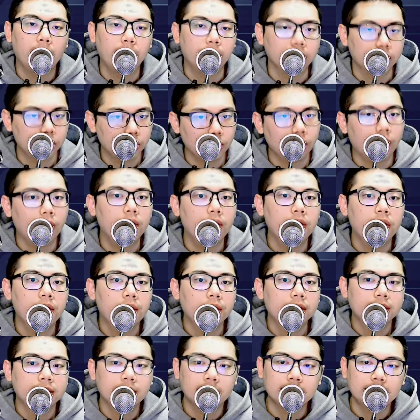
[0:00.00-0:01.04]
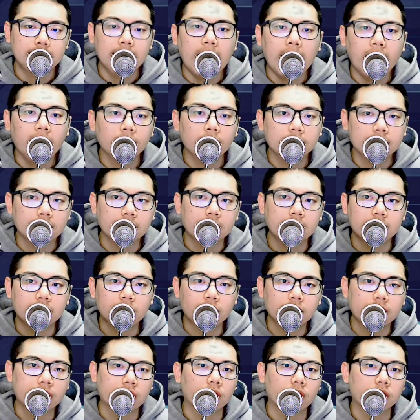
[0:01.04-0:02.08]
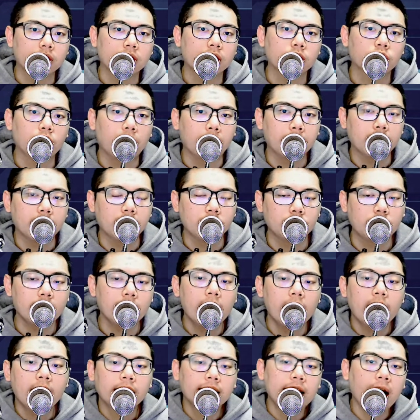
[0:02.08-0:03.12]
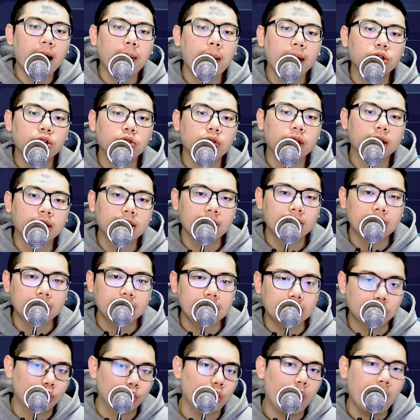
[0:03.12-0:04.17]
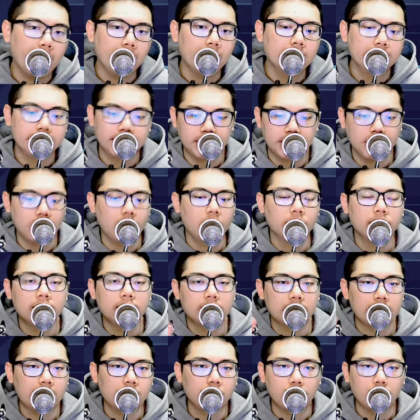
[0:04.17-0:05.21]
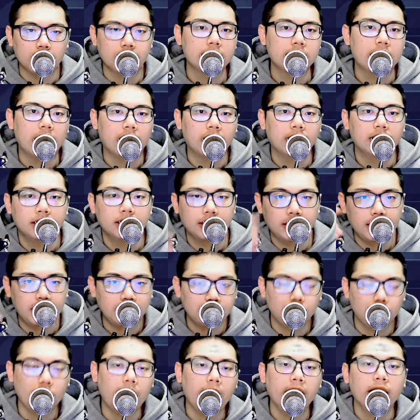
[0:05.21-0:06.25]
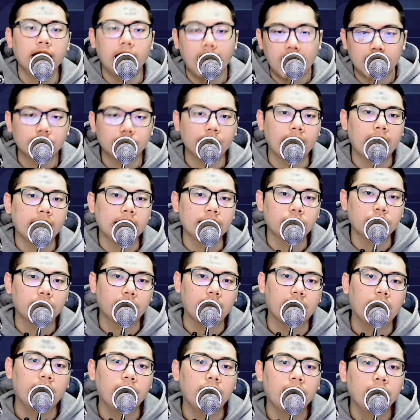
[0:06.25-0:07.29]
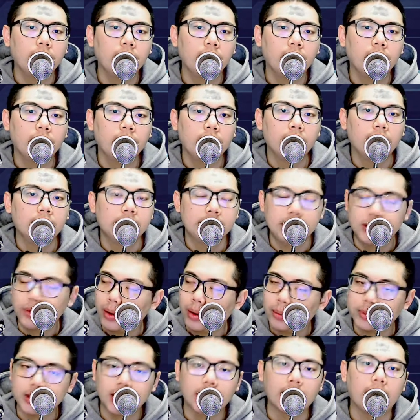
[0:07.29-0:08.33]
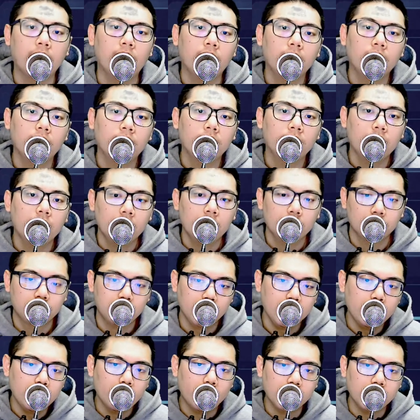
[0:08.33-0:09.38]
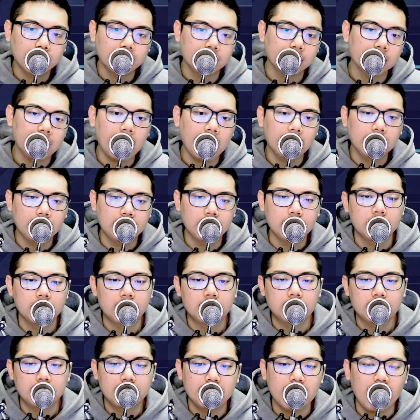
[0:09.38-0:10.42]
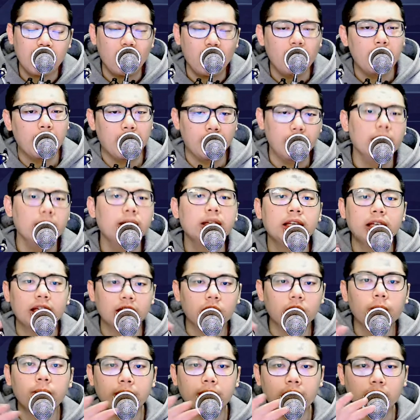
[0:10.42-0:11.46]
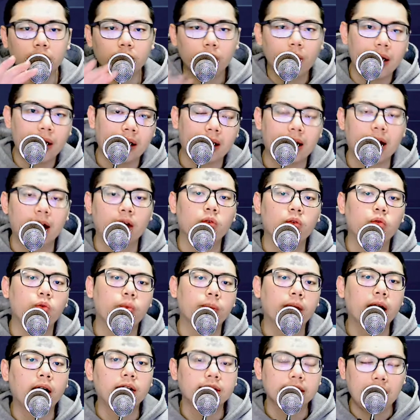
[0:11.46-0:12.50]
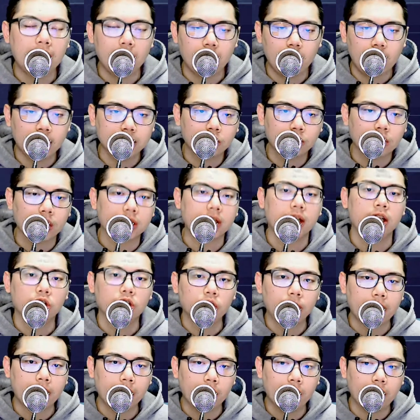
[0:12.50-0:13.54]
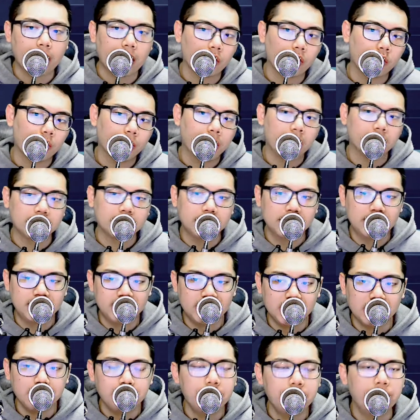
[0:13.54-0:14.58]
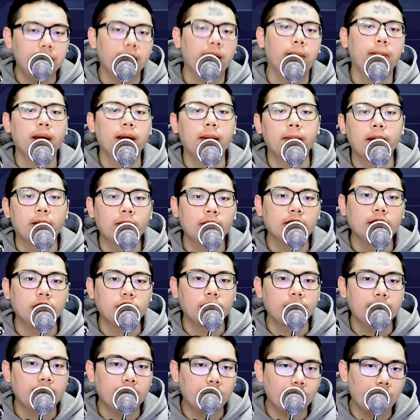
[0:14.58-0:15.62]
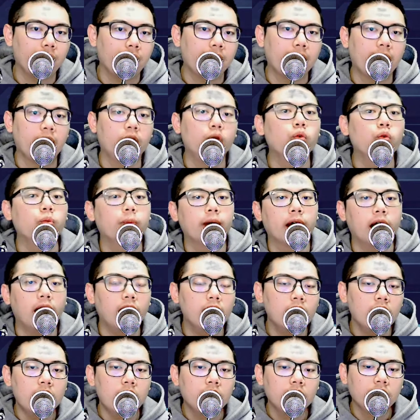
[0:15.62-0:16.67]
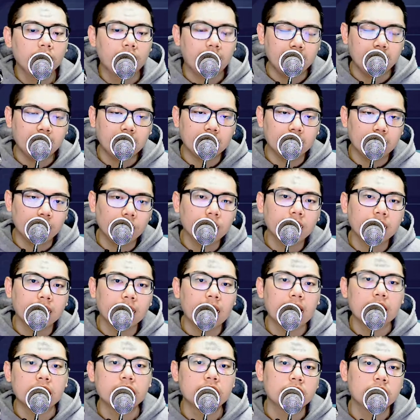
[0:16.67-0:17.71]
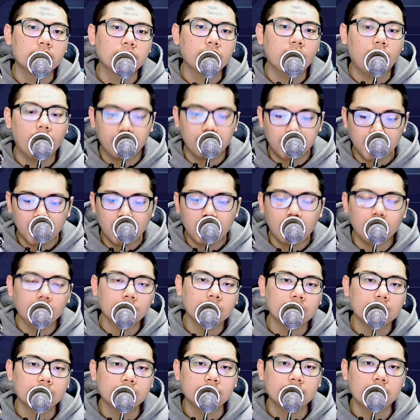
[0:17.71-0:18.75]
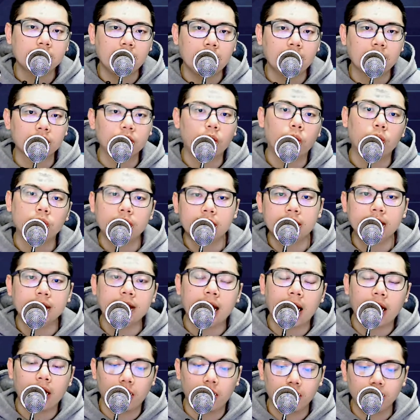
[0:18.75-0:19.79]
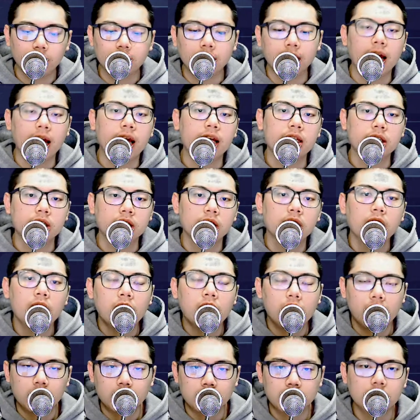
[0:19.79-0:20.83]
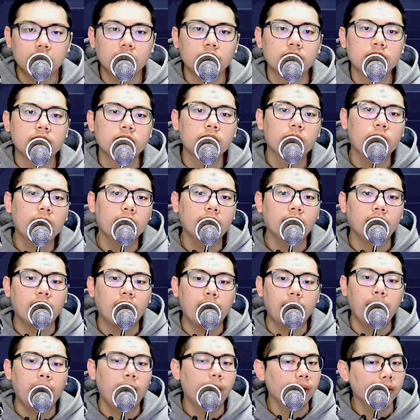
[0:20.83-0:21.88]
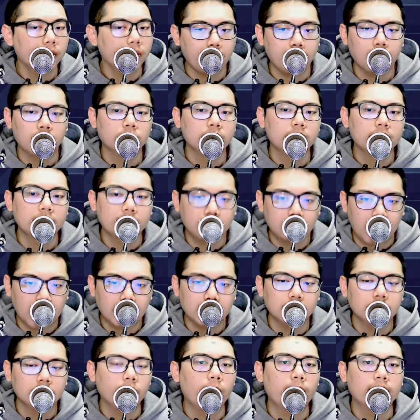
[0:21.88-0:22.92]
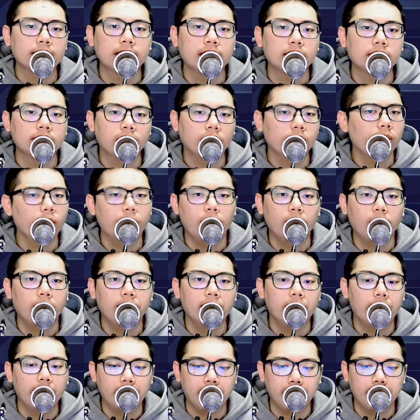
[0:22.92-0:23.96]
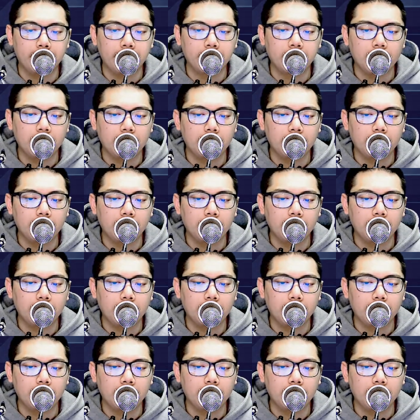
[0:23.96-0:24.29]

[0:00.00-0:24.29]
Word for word: 不错，这个架构整体是有结构性的转变，所以大盘就算真的在衰，结构性只要转强了，衰了还是会开低走高，机会比较高。所以我一直跟大家提醒的是，架构没问题，你就不要去乱砍股票；架构开始转强，你就不要乱砍股票；基本面没问题，就不要乱砍股票。给点有点耐心哦，不要搞得像自己像一个投机仔哦。有点耐心是有机会的，好不好？我认为台北股市抬手就往上走，因为我认为